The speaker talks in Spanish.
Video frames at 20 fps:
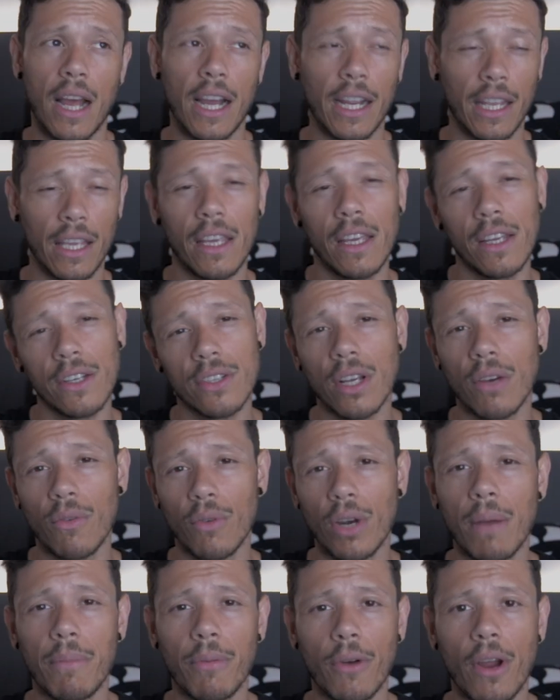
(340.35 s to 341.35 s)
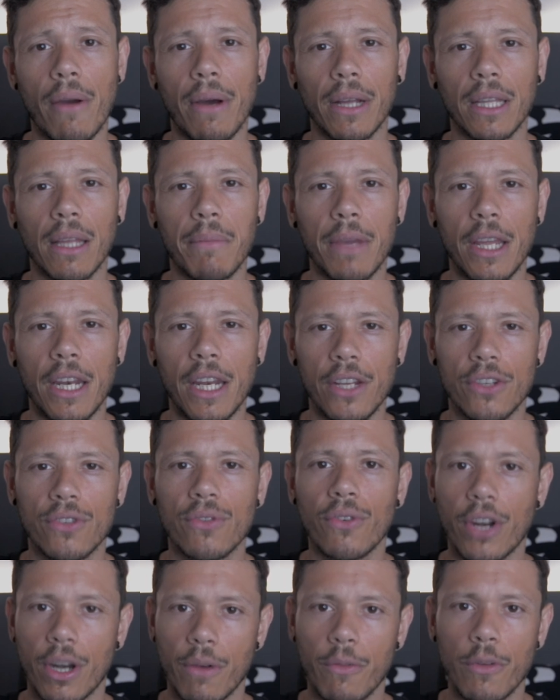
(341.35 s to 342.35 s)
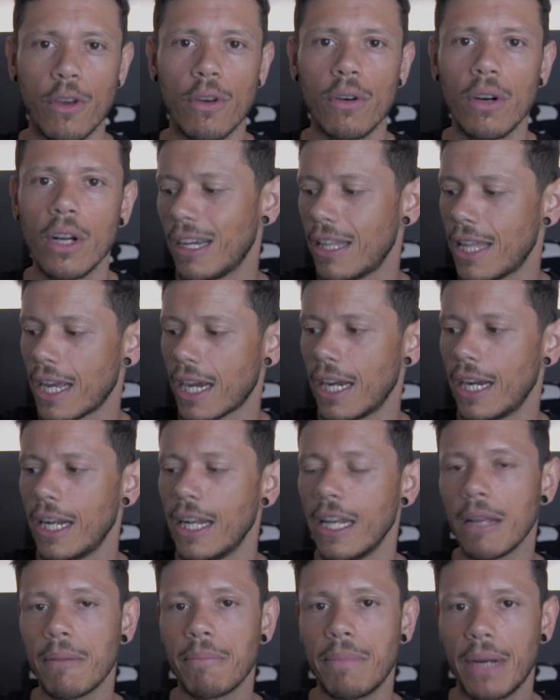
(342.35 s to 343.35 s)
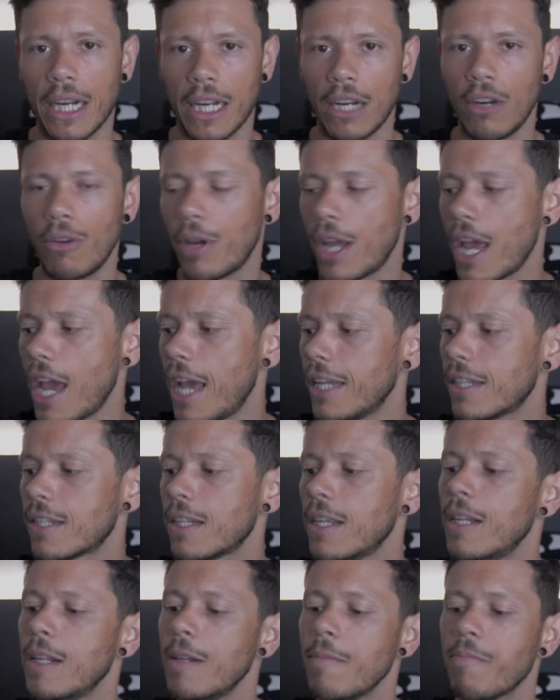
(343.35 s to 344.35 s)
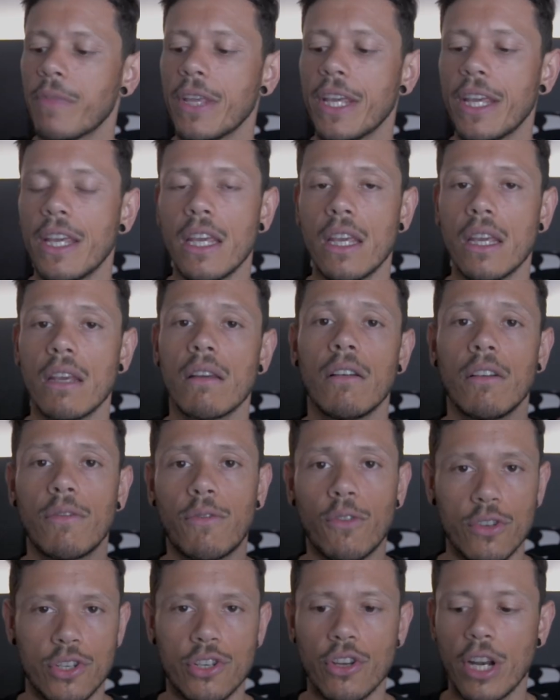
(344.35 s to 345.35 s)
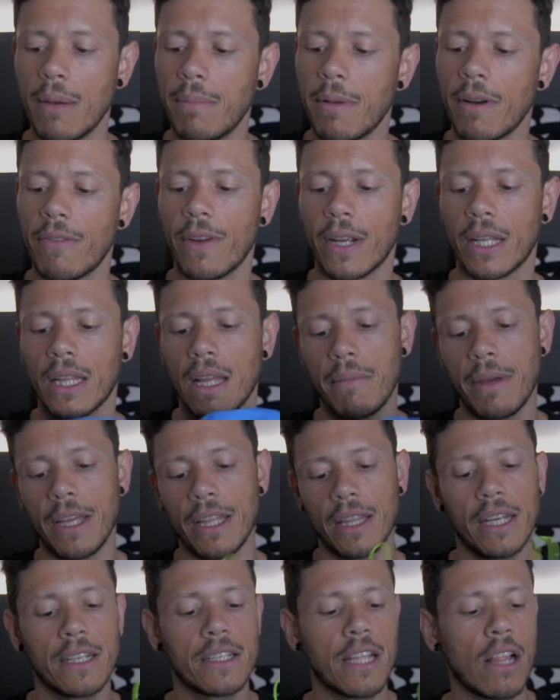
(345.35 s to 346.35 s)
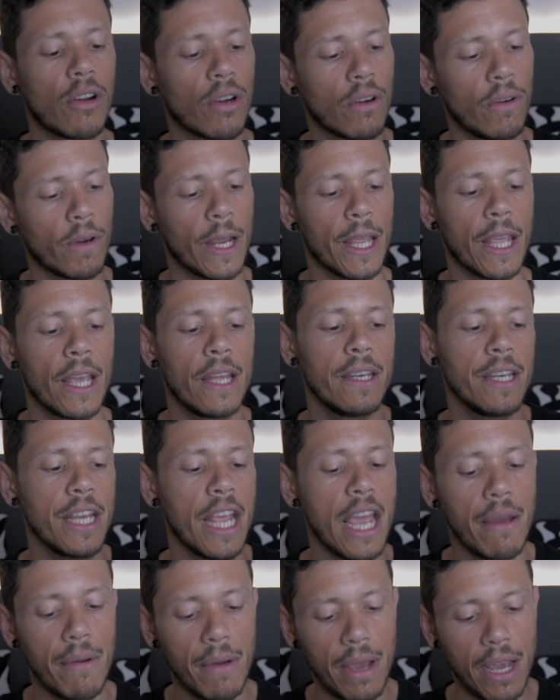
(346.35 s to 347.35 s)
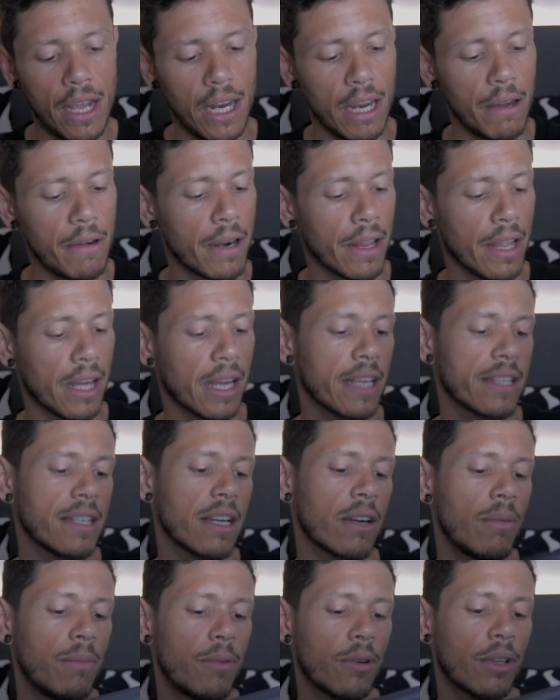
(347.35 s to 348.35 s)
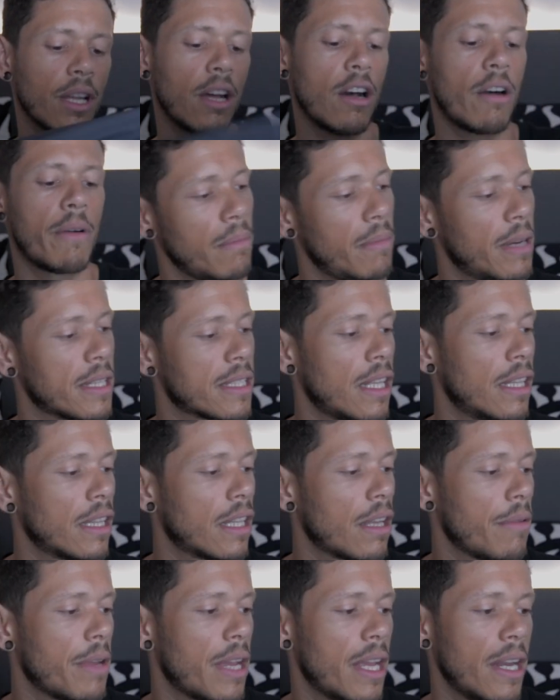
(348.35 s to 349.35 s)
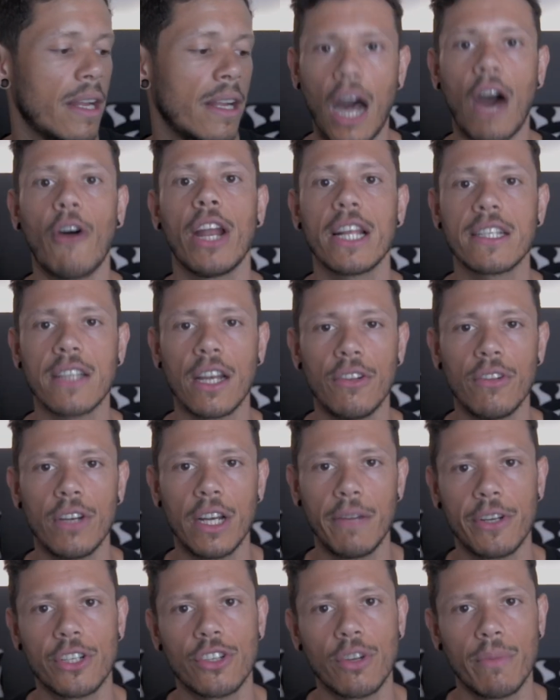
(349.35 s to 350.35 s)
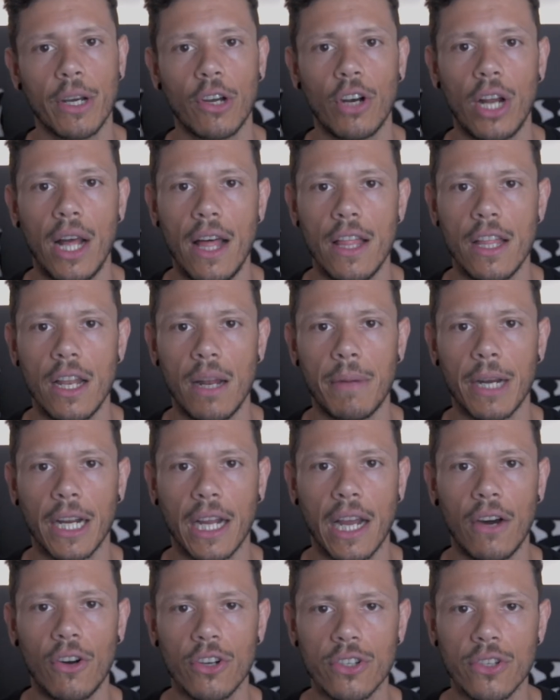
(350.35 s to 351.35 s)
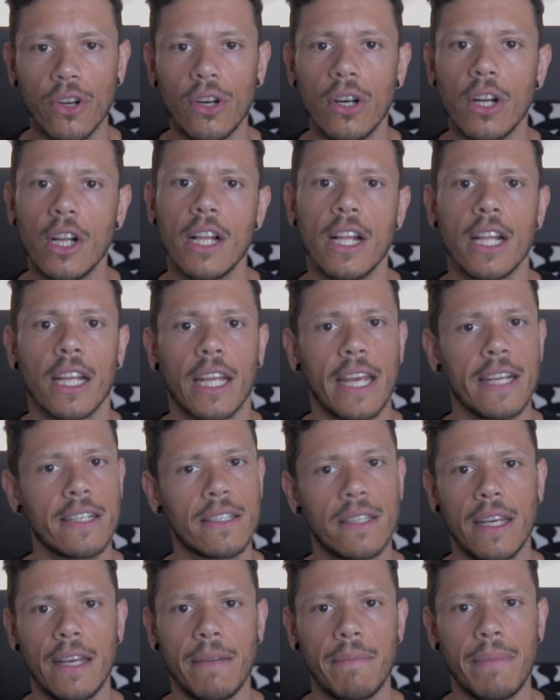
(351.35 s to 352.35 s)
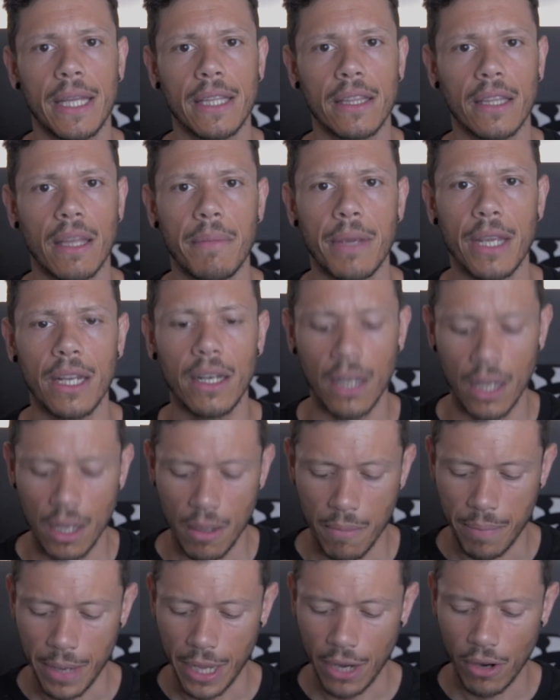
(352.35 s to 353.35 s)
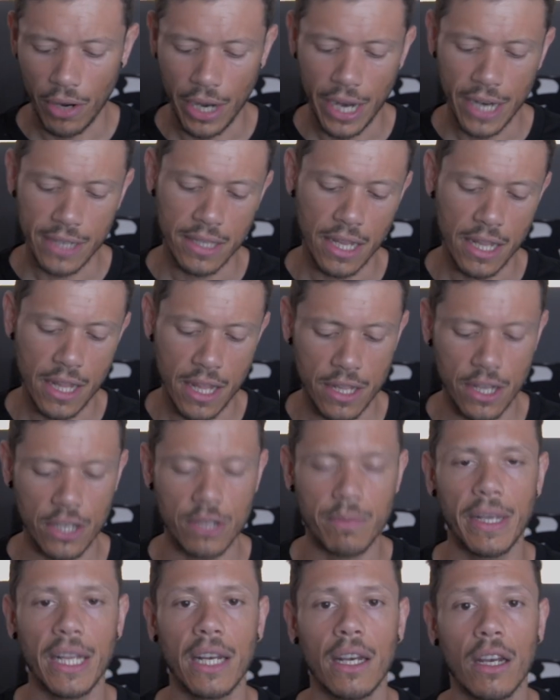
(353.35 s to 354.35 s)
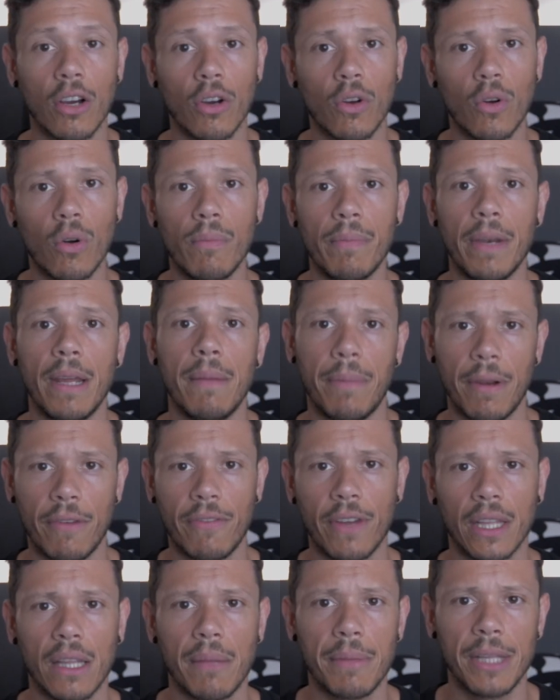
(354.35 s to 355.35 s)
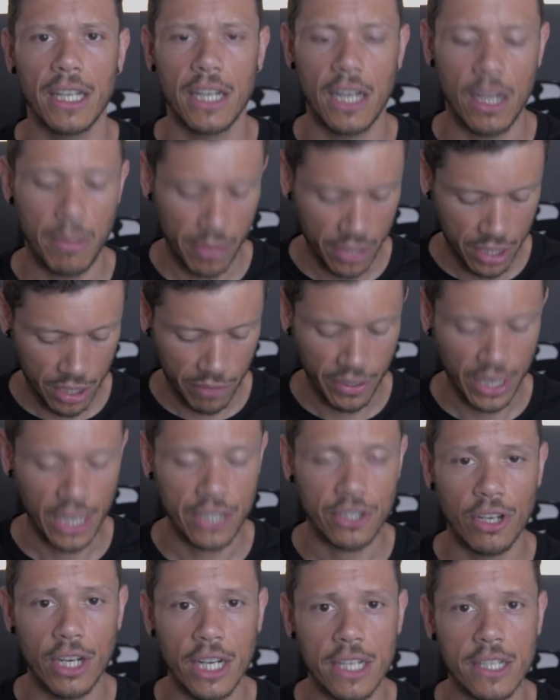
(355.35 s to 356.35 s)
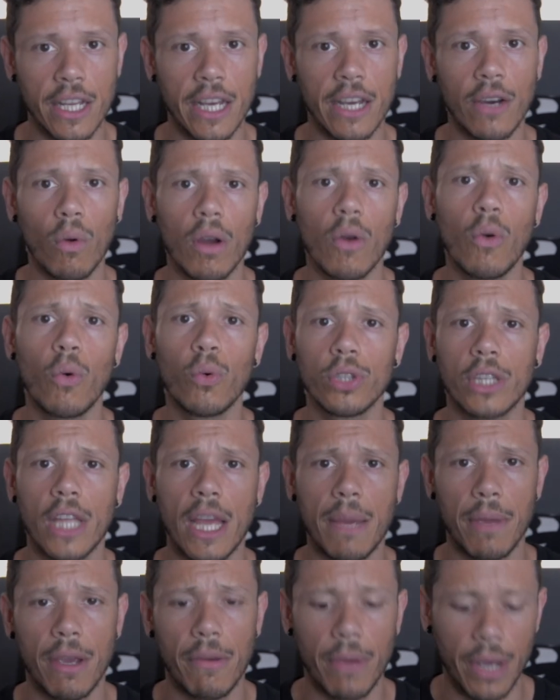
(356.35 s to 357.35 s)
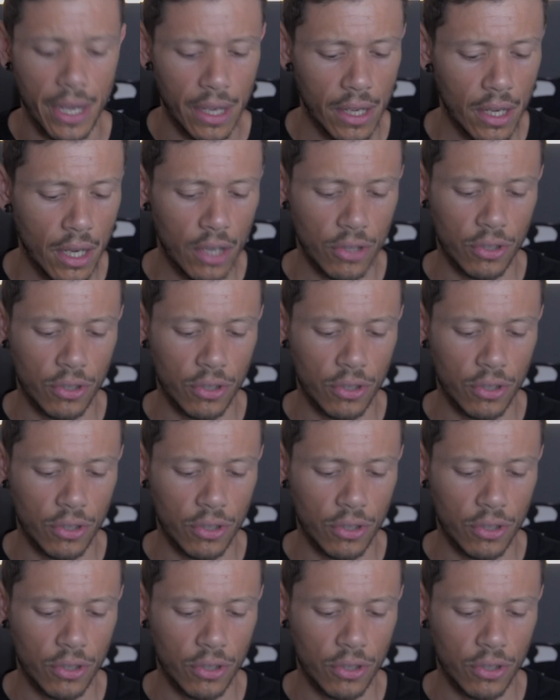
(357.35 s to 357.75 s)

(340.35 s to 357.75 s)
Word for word: Aquí hice una prueba también y hice un review, dejaré el link para que lo veáis y funciona perfectamente. He estado con ella en nieve y la verdad que se ha comportado bastante bien. Ahora ha salido una versión mejorada de la marca Oso que es de 20.000 pero esta de 10.000 cumple perfectamente las especificaciones de UTMB.